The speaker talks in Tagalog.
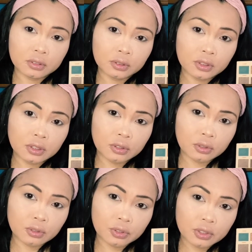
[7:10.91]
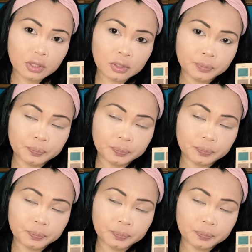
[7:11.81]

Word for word: Kunin ko to siya.